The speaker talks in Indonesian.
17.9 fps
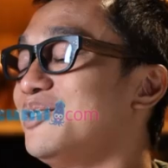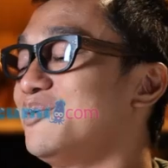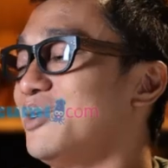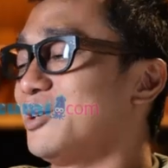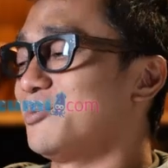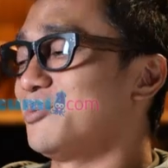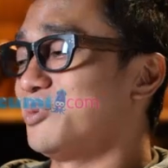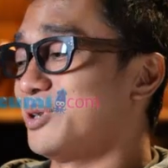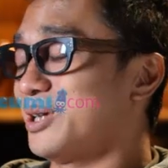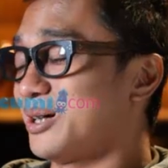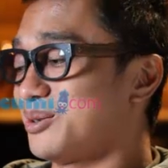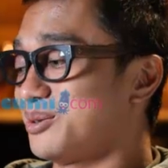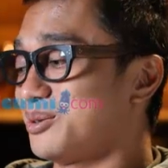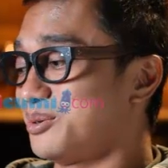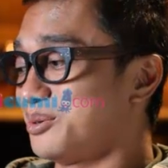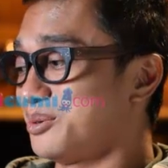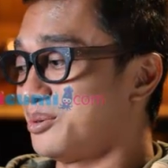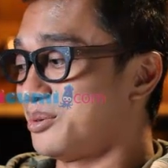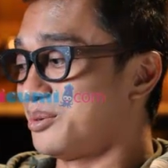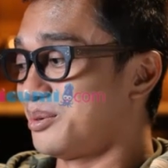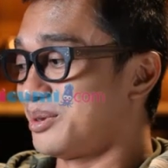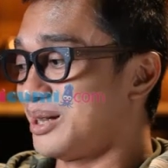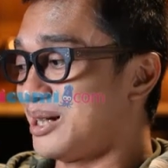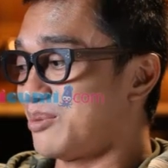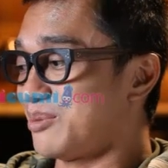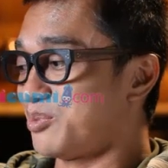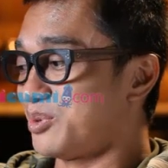Walaupun aku
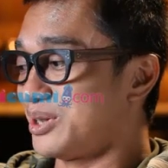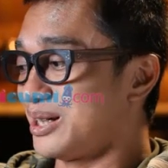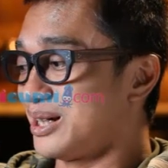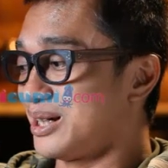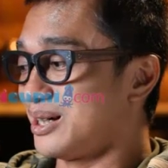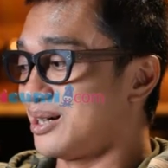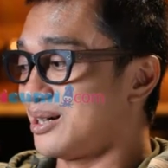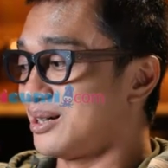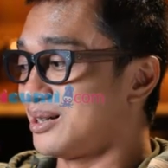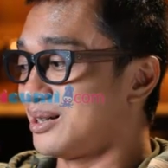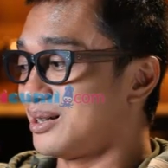tidak punya